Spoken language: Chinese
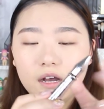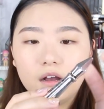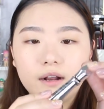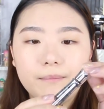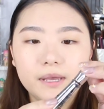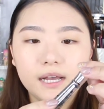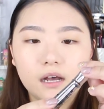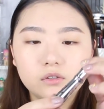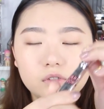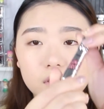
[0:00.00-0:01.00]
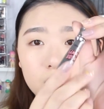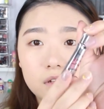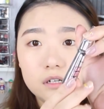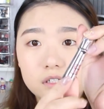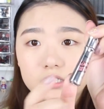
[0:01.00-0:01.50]
的染眉膏，最近
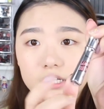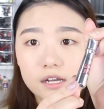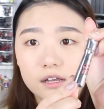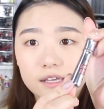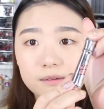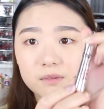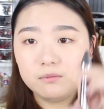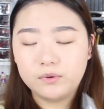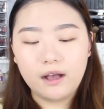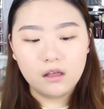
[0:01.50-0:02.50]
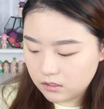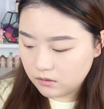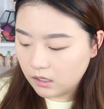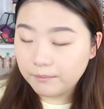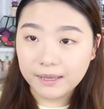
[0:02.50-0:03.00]
用的是这个 Give me brow，
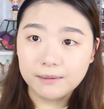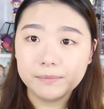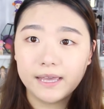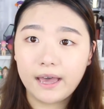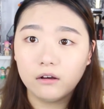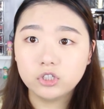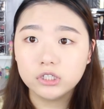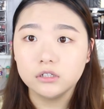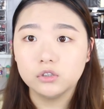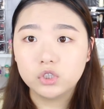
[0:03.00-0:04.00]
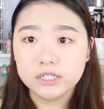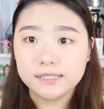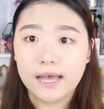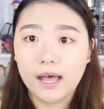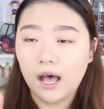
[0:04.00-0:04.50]
呃，眉笔还有这个都是
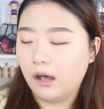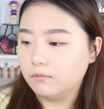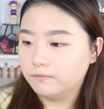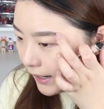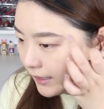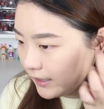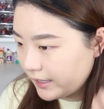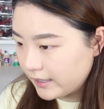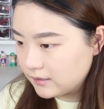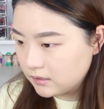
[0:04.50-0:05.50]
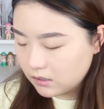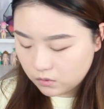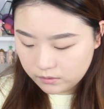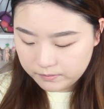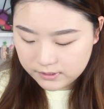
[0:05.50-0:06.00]
三号，它的颜色
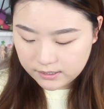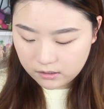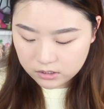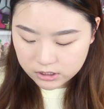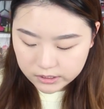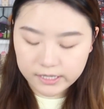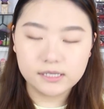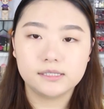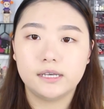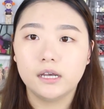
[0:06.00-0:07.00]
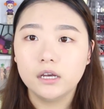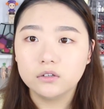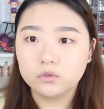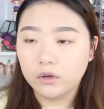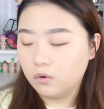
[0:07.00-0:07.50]
会比较深一些，
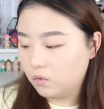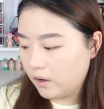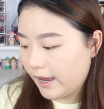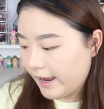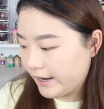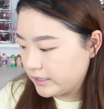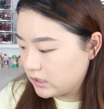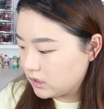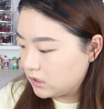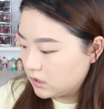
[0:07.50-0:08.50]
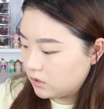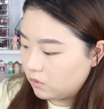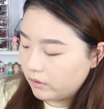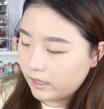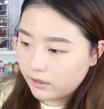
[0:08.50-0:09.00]
所以我还是
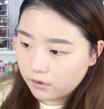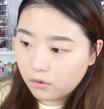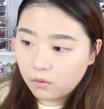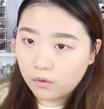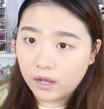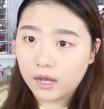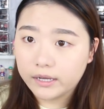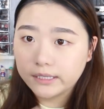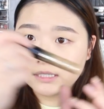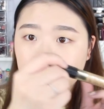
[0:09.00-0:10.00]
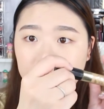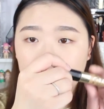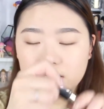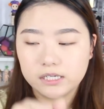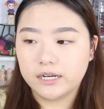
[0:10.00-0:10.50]
会用啊 Kiss me
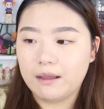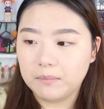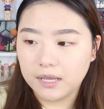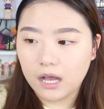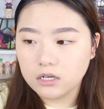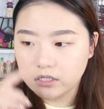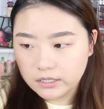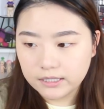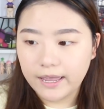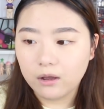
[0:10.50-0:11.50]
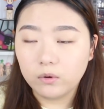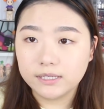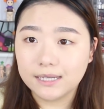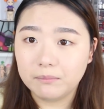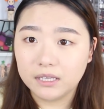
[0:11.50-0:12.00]
的这个染眉膏稍微带过
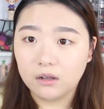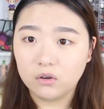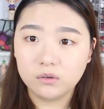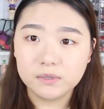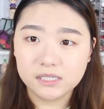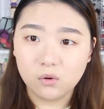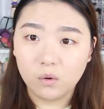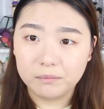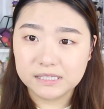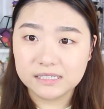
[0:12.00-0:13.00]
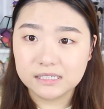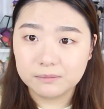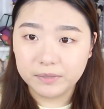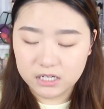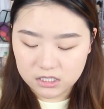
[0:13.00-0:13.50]
一下眉头，因为毕竟我自
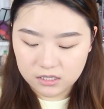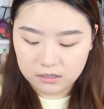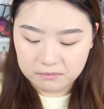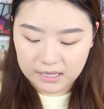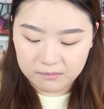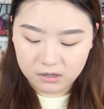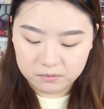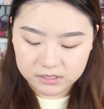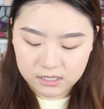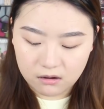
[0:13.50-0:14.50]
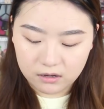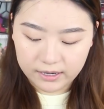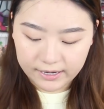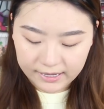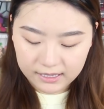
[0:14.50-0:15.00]
己本身的眉毛比较
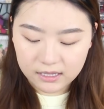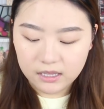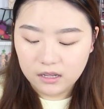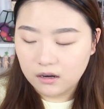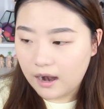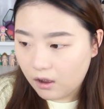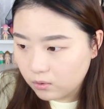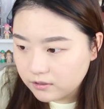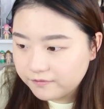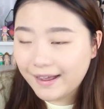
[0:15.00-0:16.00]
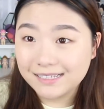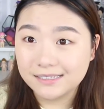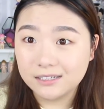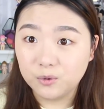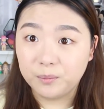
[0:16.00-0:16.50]
黑，然后我的发
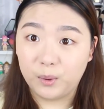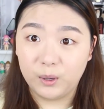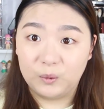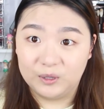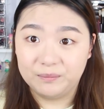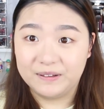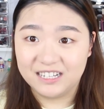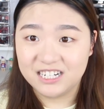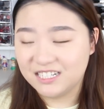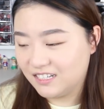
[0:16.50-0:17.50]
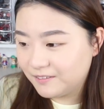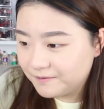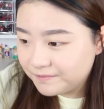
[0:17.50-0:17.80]
色又没有那么的深。